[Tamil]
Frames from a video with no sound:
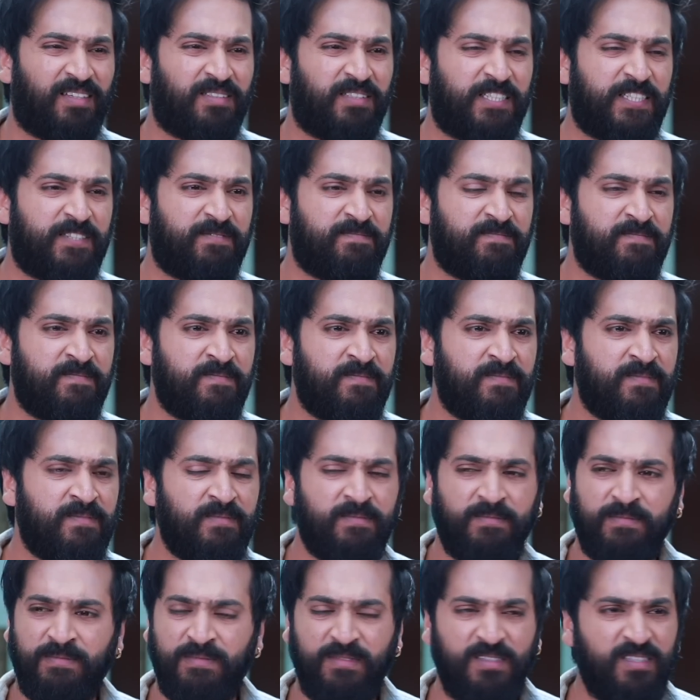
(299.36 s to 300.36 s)
ஏய்
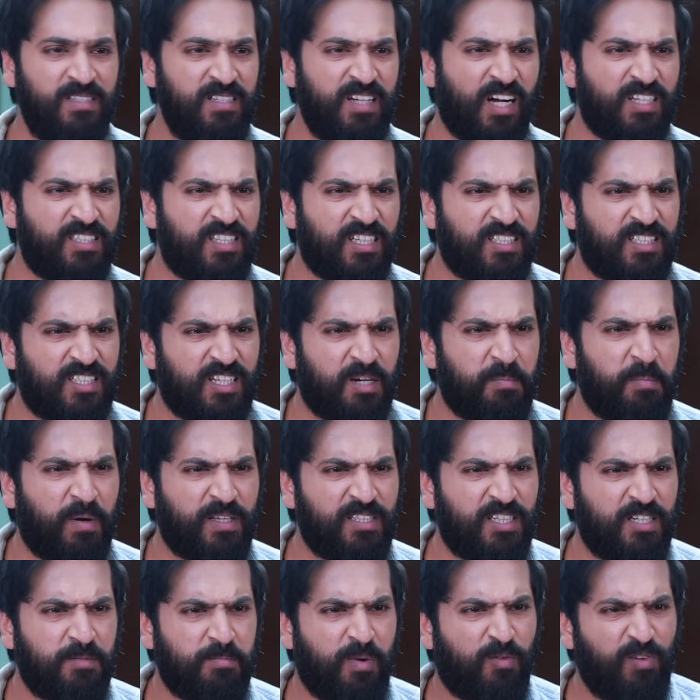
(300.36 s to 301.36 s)
அந்த
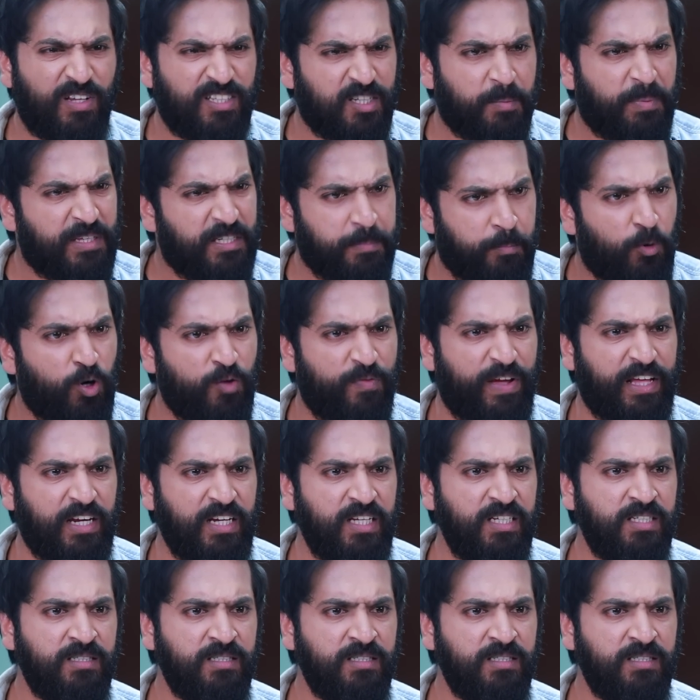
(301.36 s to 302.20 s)
மாவுல நான் சப்பாத்தி போடவே